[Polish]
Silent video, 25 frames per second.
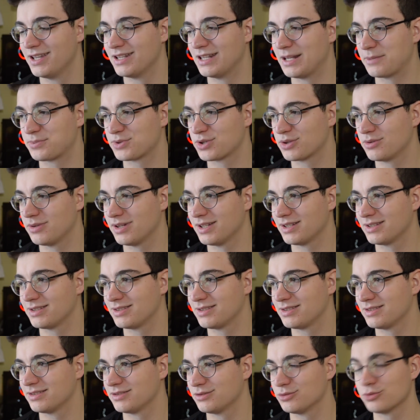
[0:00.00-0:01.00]
na
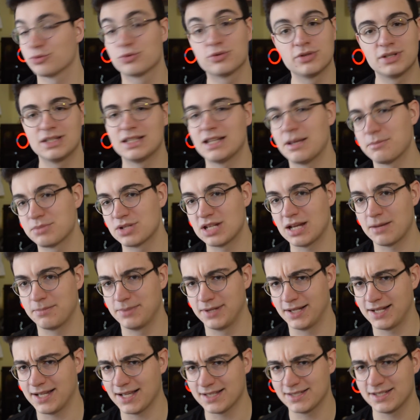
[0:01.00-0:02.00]
przykład usunie nam się
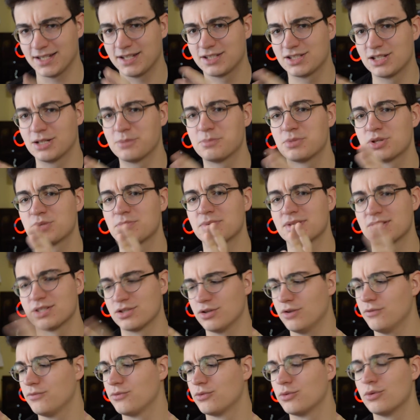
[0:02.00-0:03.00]
aplikacja i chcielibyśmy
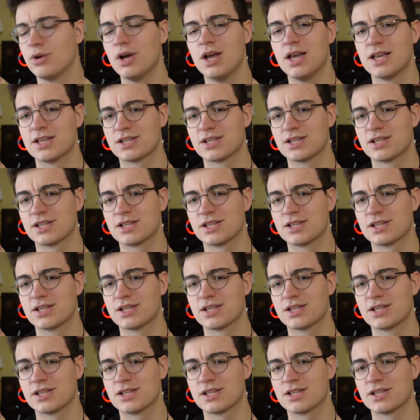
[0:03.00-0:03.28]
znowu